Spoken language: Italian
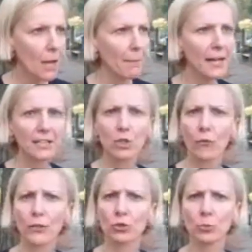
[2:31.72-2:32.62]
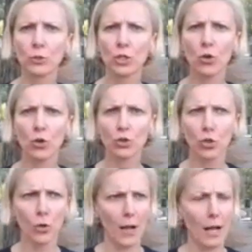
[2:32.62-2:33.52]
Bene, dico faccio subito
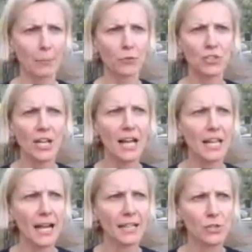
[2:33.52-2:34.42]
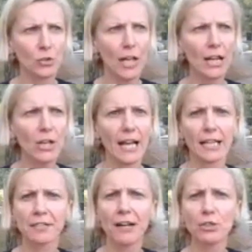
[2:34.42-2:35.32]
ricorso al provinciale, al nazionale,
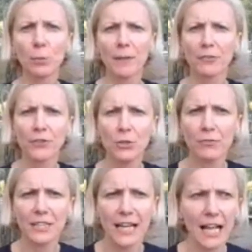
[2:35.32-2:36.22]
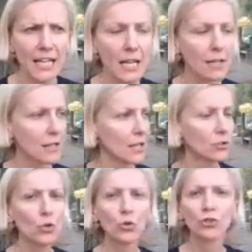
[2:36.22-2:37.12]
arrivando perfino al federale.
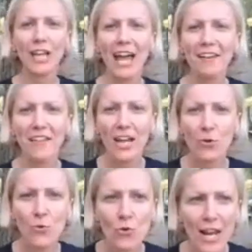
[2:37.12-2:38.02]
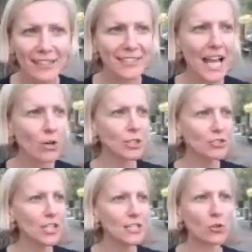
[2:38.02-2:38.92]
Non serve a nulla, se hanno
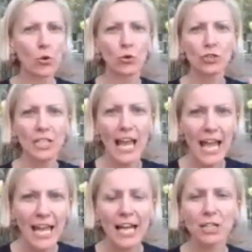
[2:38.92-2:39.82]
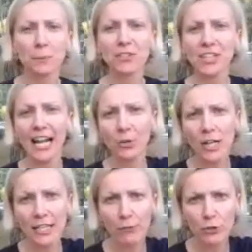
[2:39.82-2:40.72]
deciso così è, rispingeranno
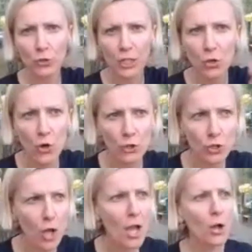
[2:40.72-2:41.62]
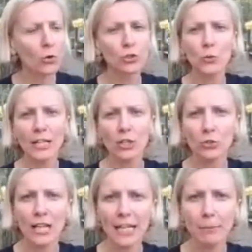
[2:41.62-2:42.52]
anche il vostro ricorso continuando a
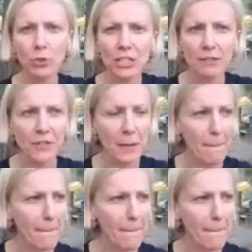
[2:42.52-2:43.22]
nodare i motivi.